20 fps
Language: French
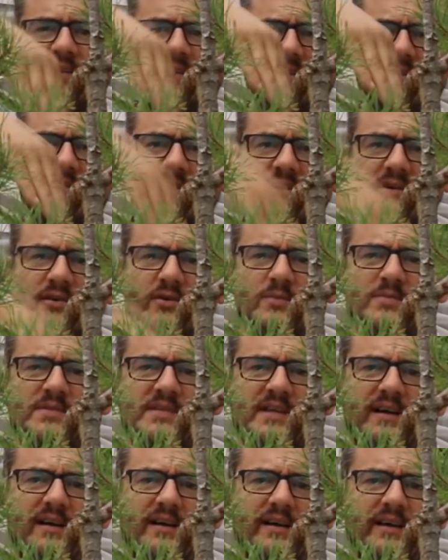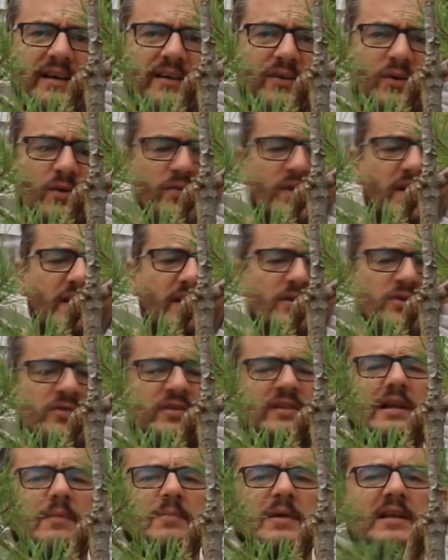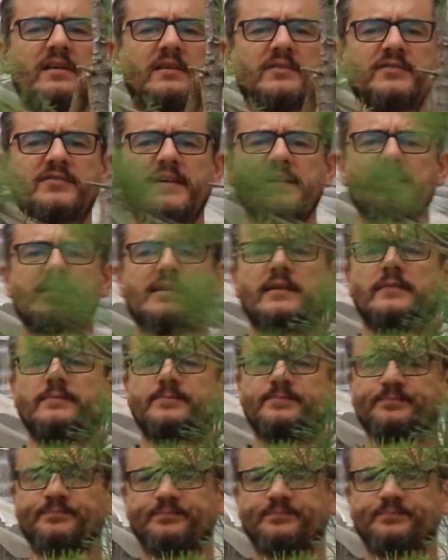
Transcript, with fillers: elle descend comme ça et elle revient. Alors je vais te la mettre en face là.